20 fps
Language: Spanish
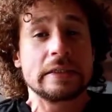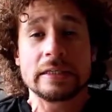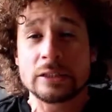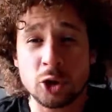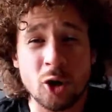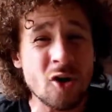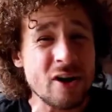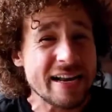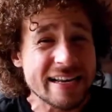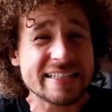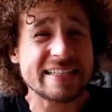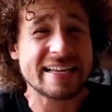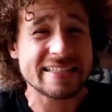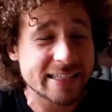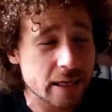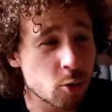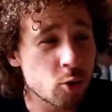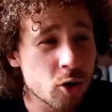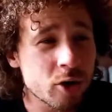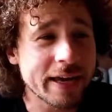Yo les
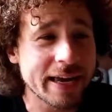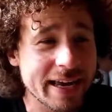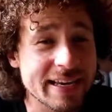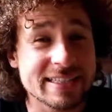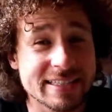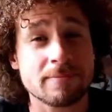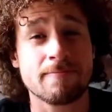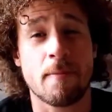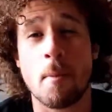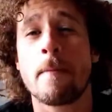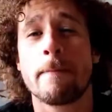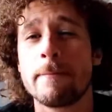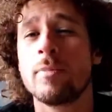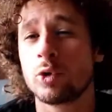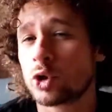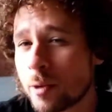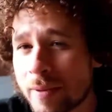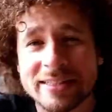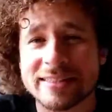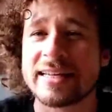aseguro que es
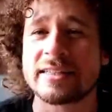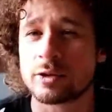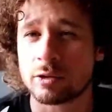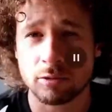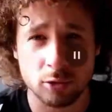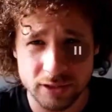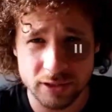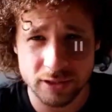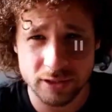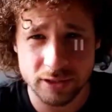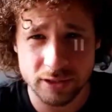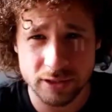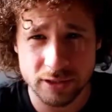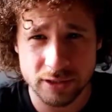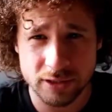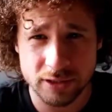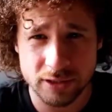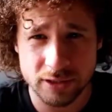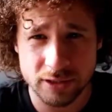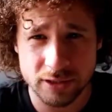mucho más que esto.
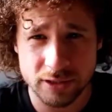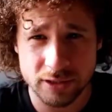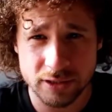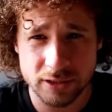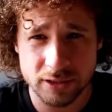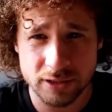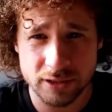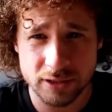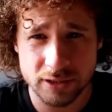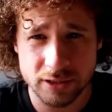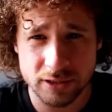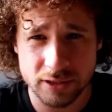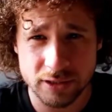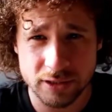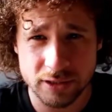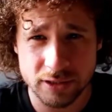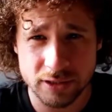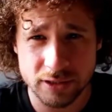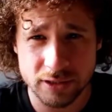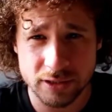¿Cómo te lo vende,
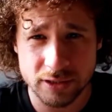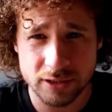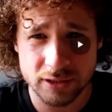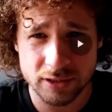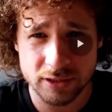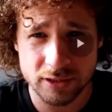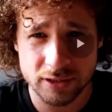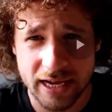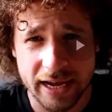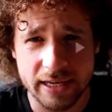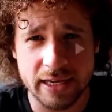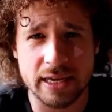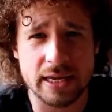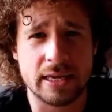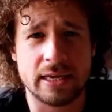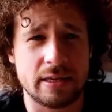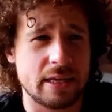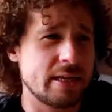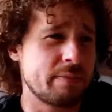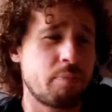eh?
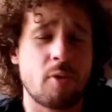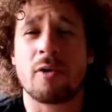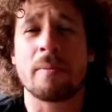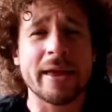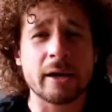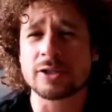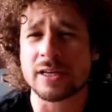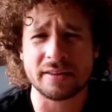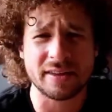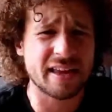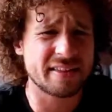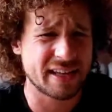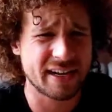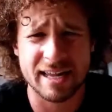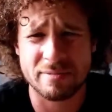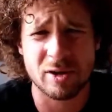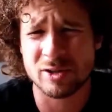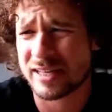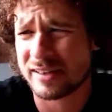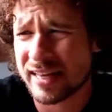y, por menos cantidad de
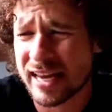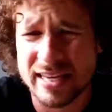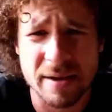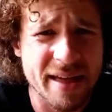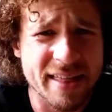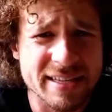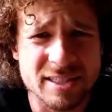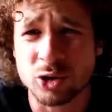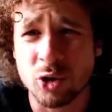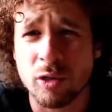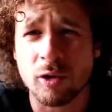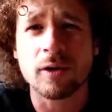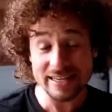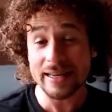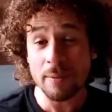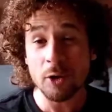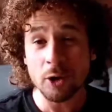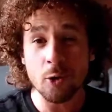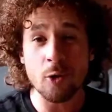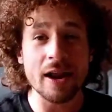internet, menos cantidad de llamadas, todo.
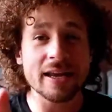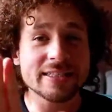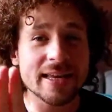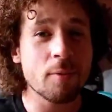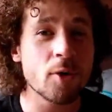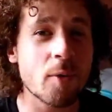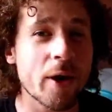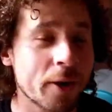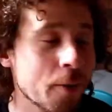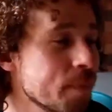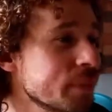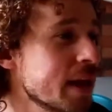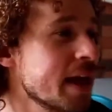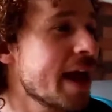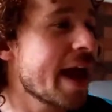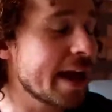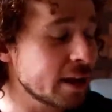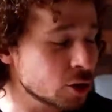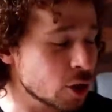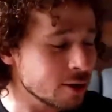Está muy cool, está muy bueno.
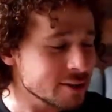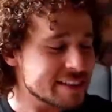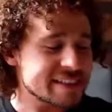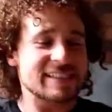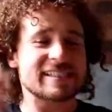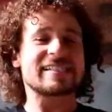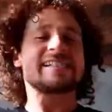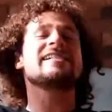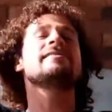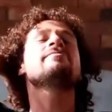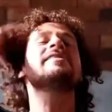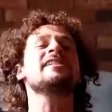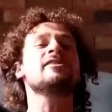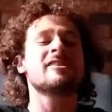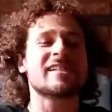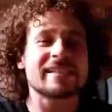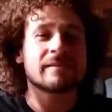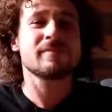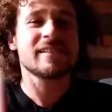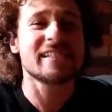Entonces,
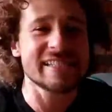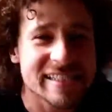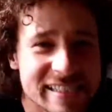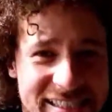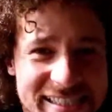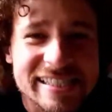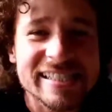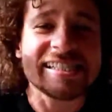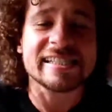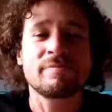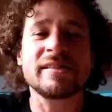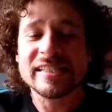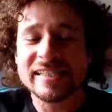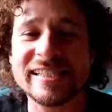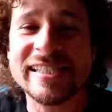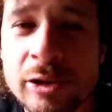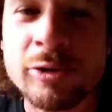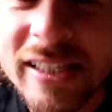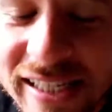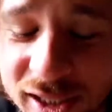amigo, amiga, ya te vi que
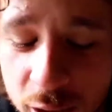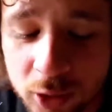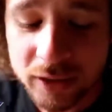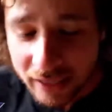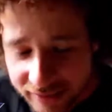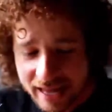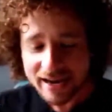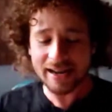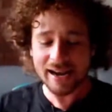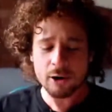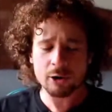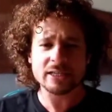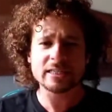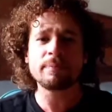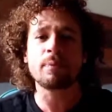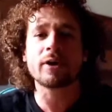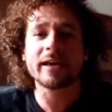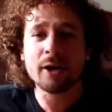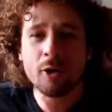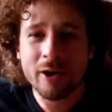ya lo quieres contratar, claro que sí.
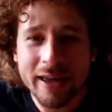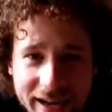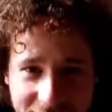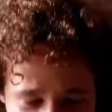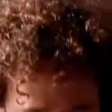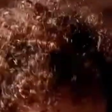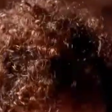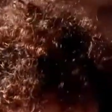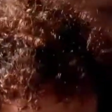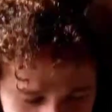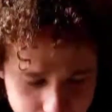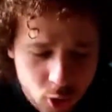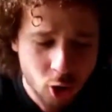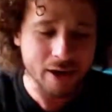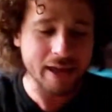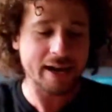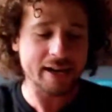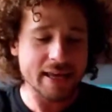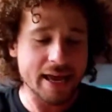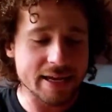¿Por qué no querrías? ¿Por qué no lo
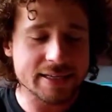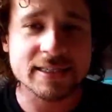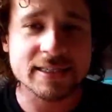querrías?